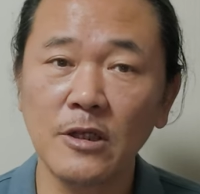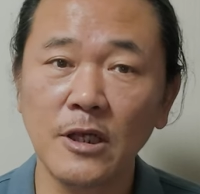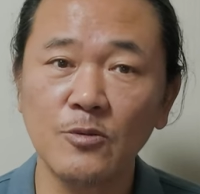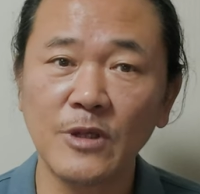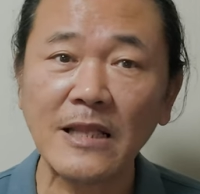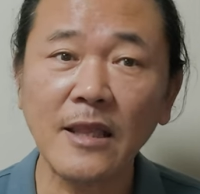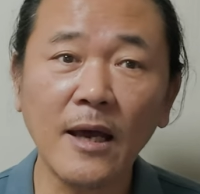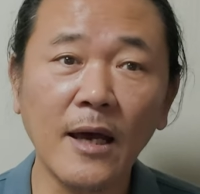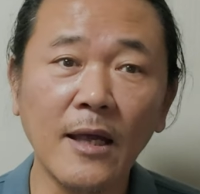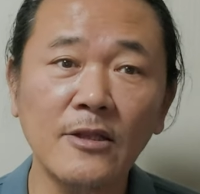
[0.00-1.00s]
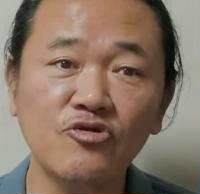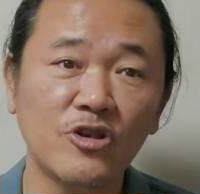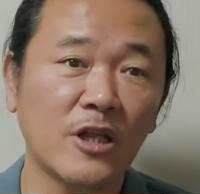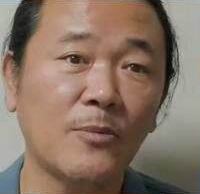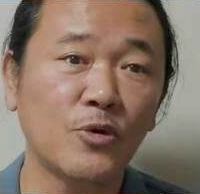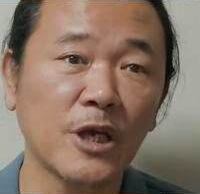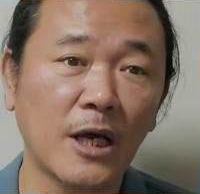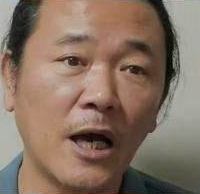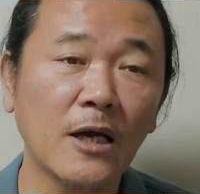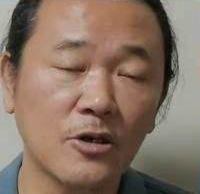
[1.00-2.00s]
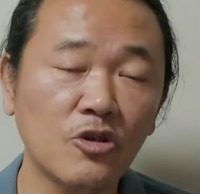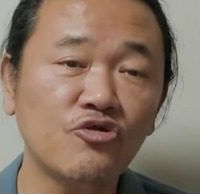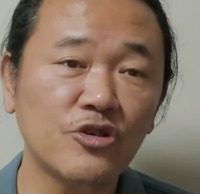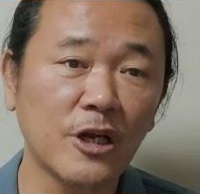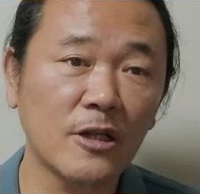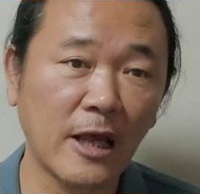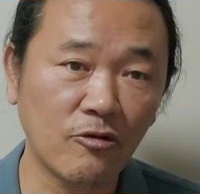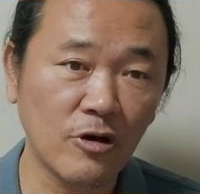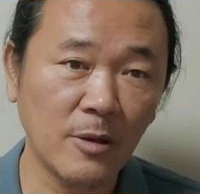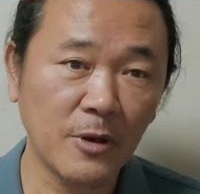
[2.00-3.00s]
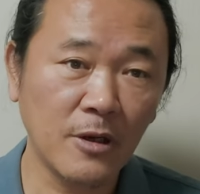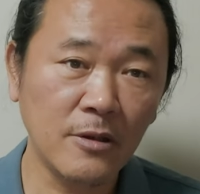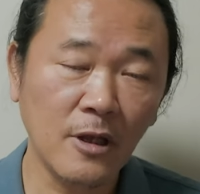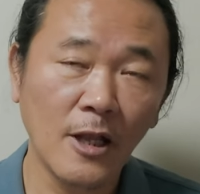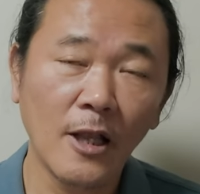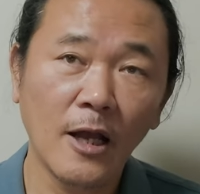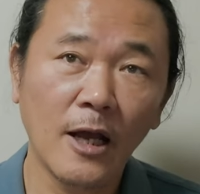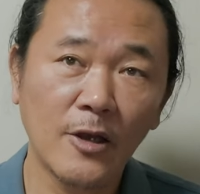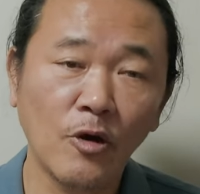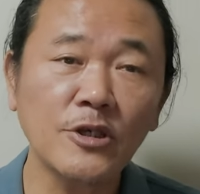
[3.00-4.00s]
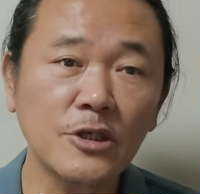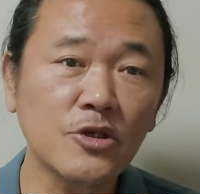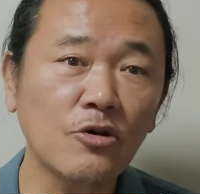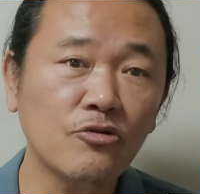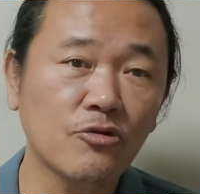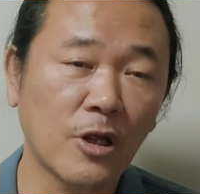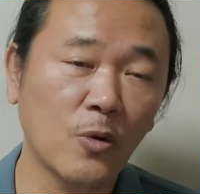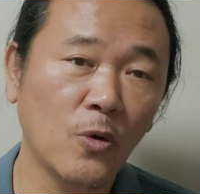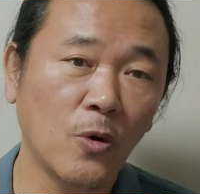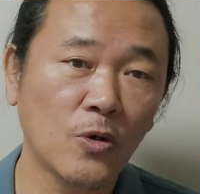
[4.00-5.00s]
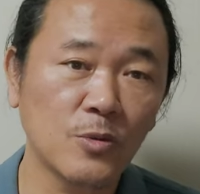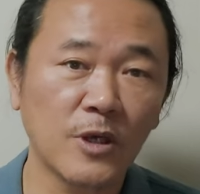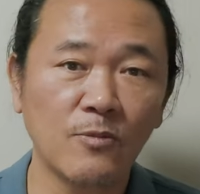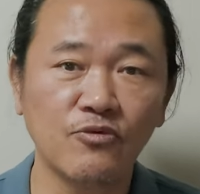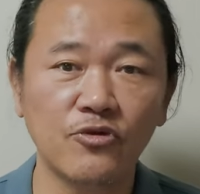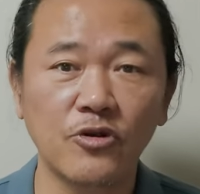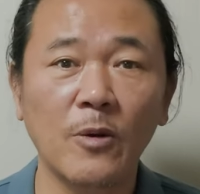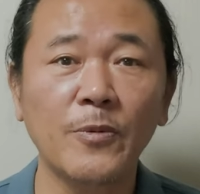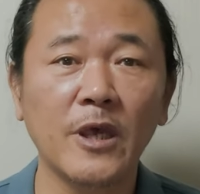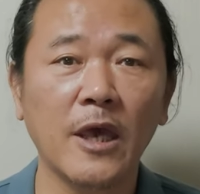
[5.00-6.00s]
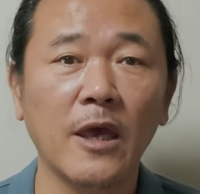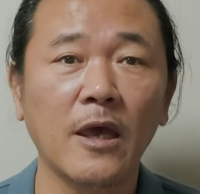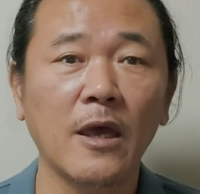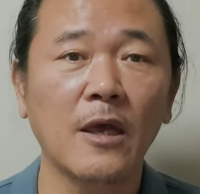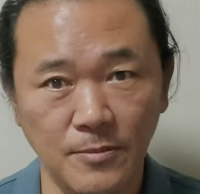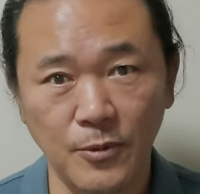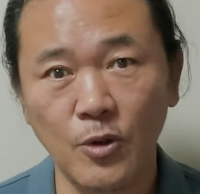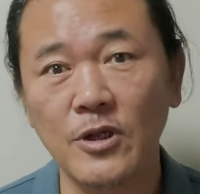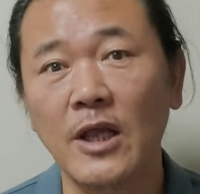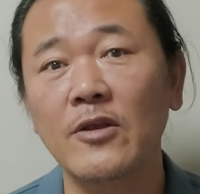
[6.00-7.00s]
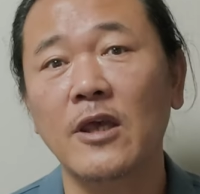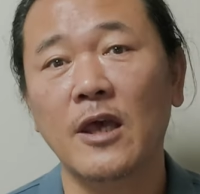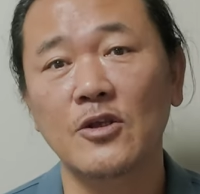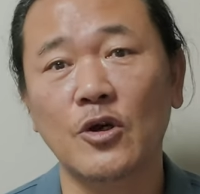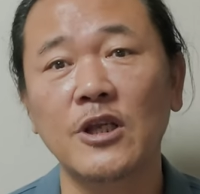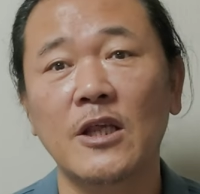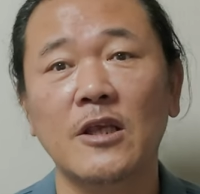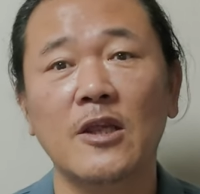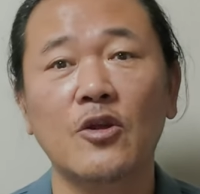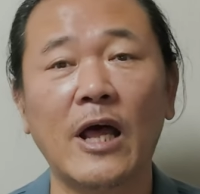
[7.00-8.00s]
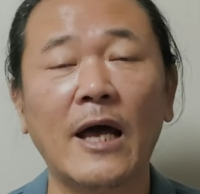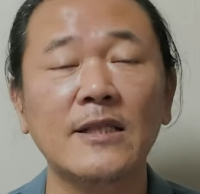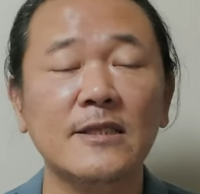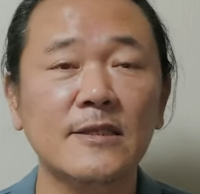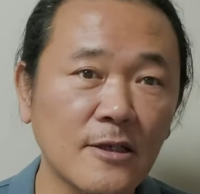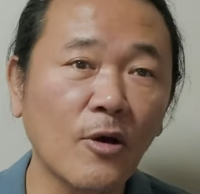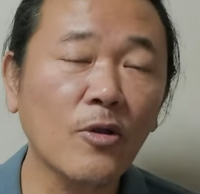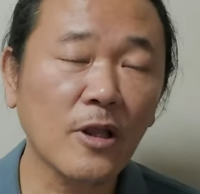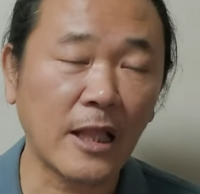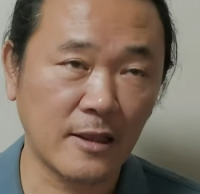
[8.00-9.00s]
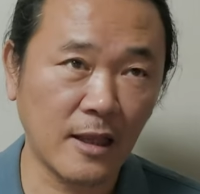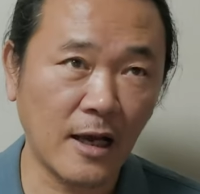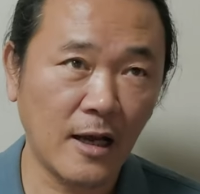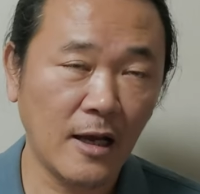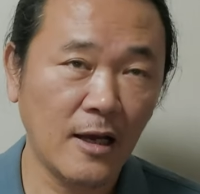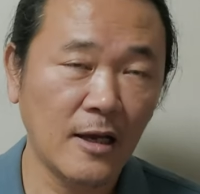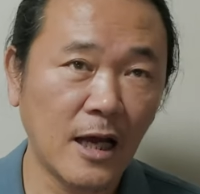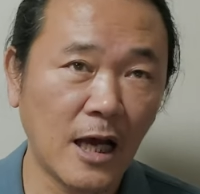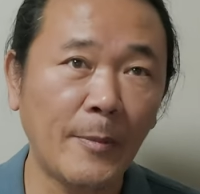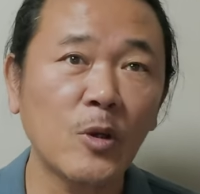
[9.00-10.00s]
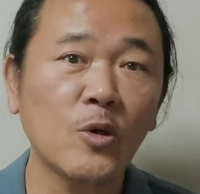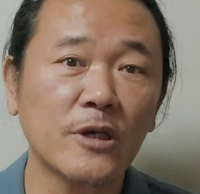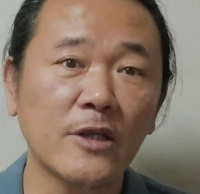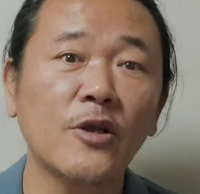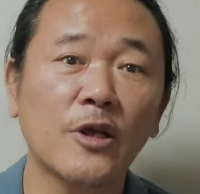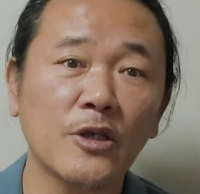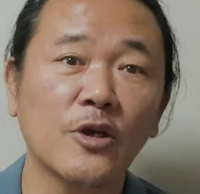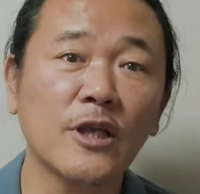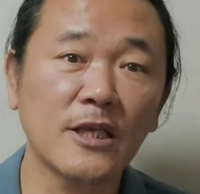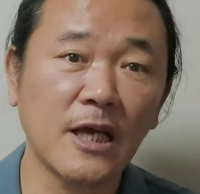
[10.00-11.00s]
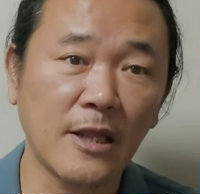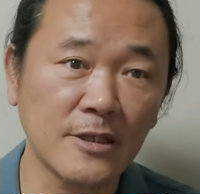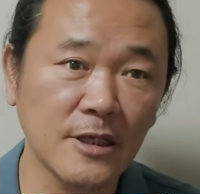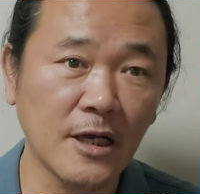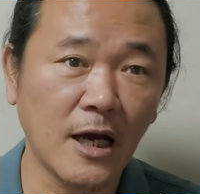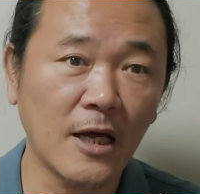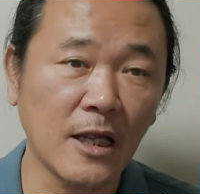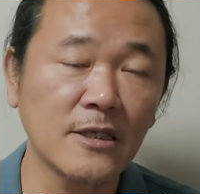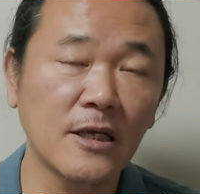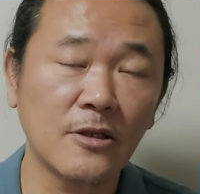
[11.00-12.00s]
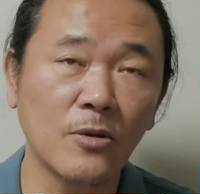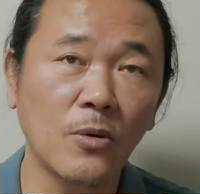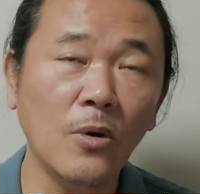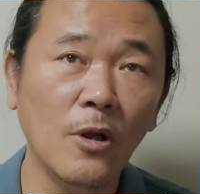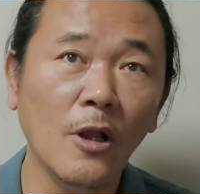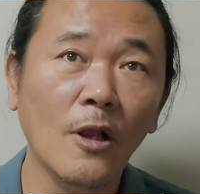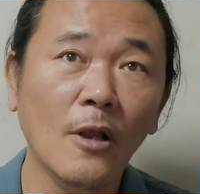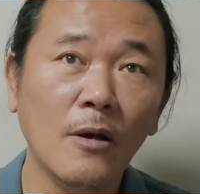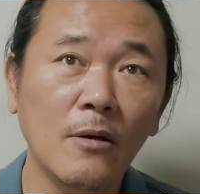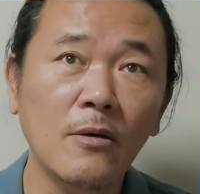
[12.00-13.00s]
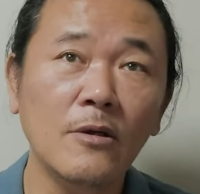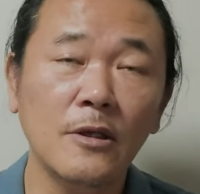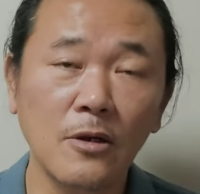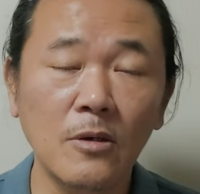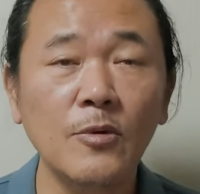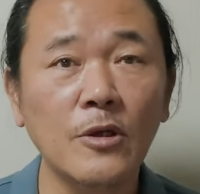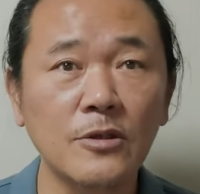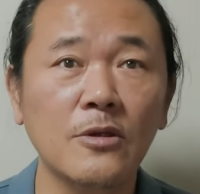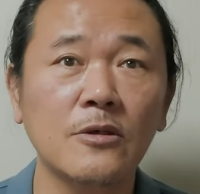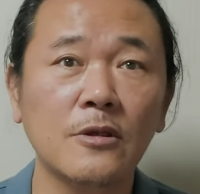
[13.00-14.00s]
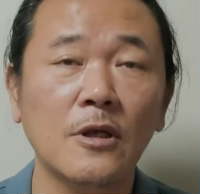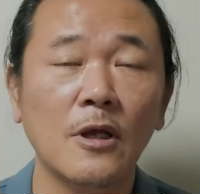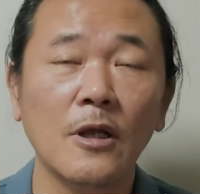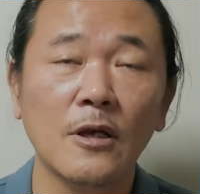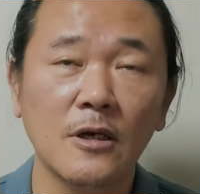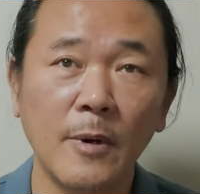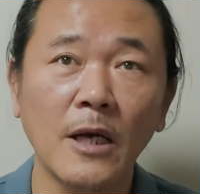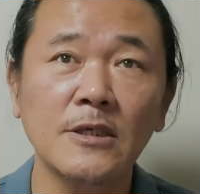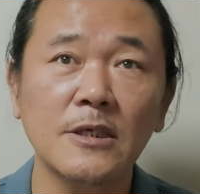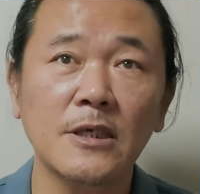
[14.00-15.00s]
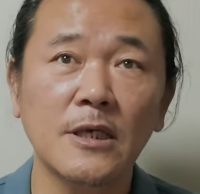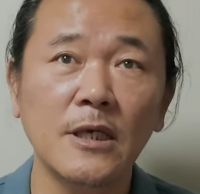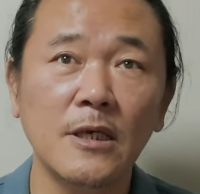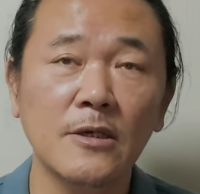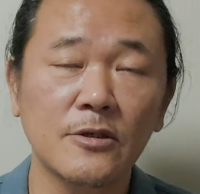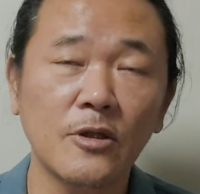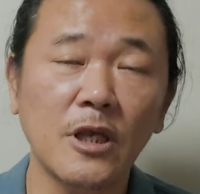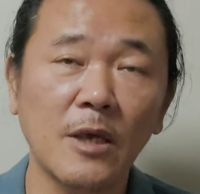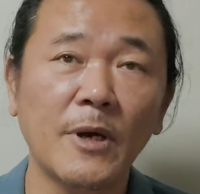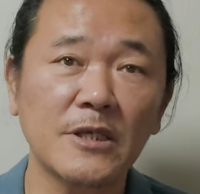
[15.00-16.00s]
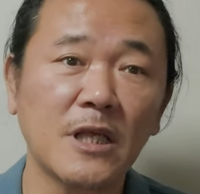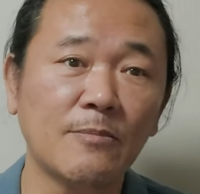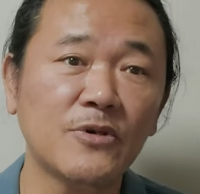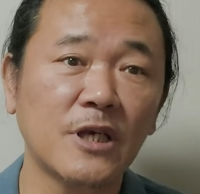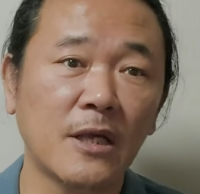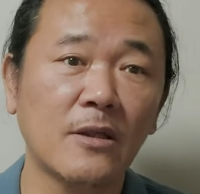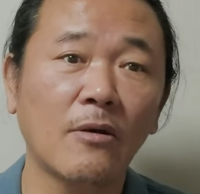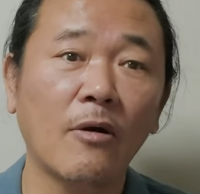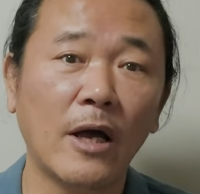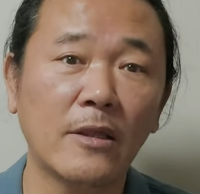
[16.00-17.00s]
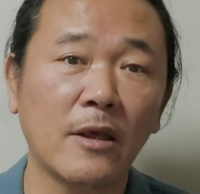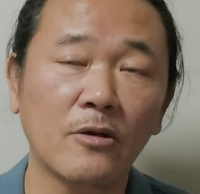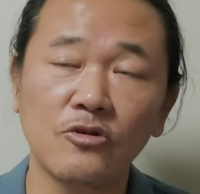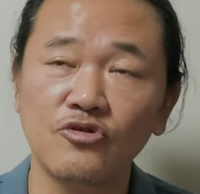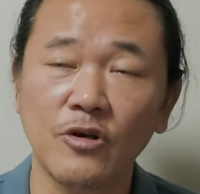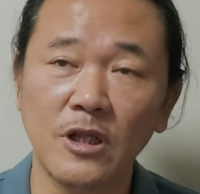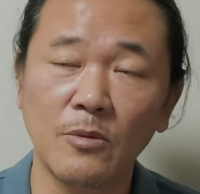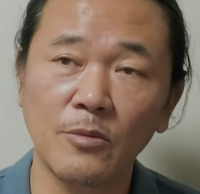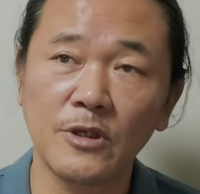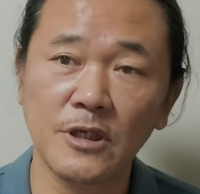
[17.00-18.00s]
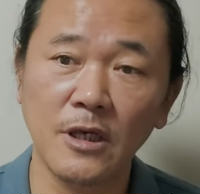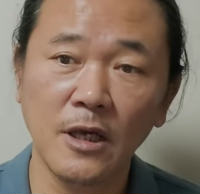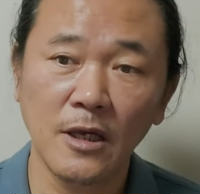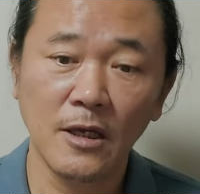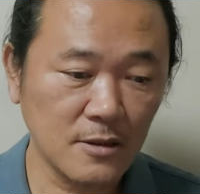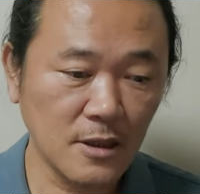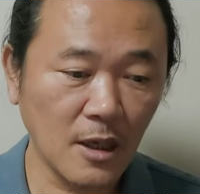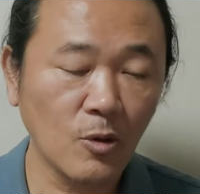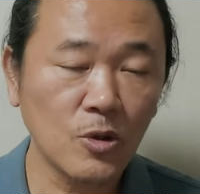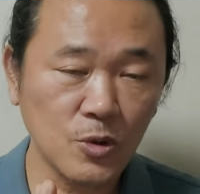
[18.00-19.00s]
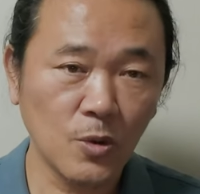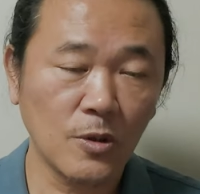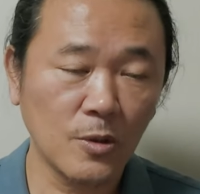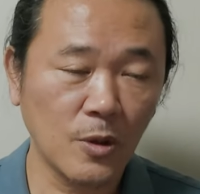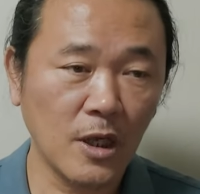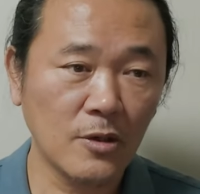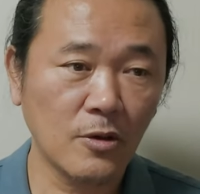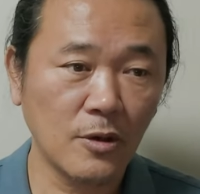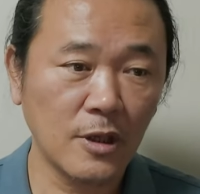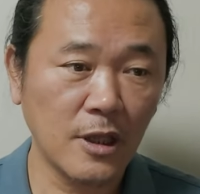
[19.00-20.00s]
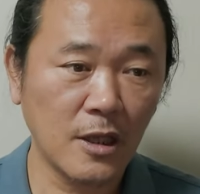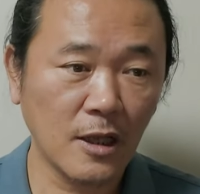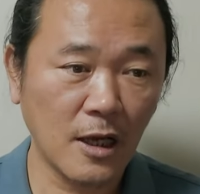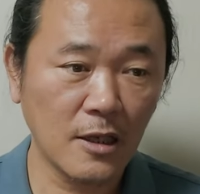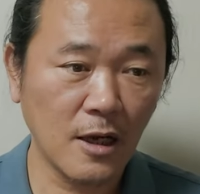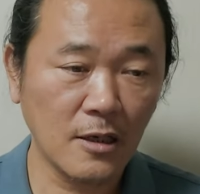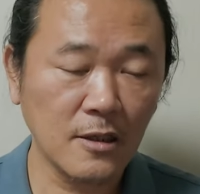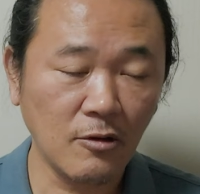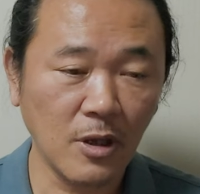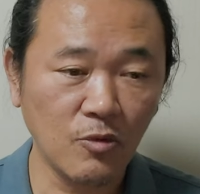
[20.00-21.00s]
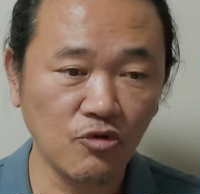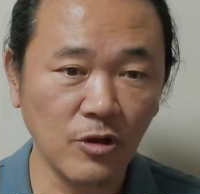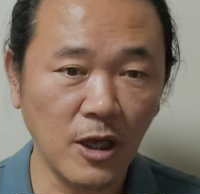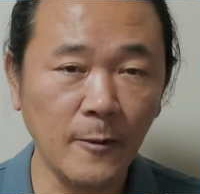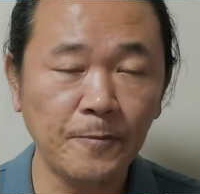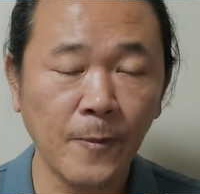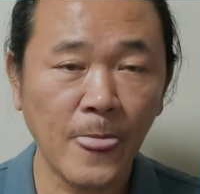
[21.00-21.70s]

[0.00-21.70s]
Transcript: 하는 게 좀 딱딱한 주제다 보니까 그런 주제를 다루려면 형식적으로라도 이렇게 부드럽게 표현을 하는 게 정리하는 게 더 나았을 것 같다. 아마도 그래서 이렇게 정리하지 않았을까라는 생각이 들고 어, 읽으면서는 그 방식이 그 선택의 방식이 나쁘지 않았던 것 같아요. 그리고 중간에 보면 이제 책 한 권 소개하는 거에 대한 강의가 끝나고 나면 뒤에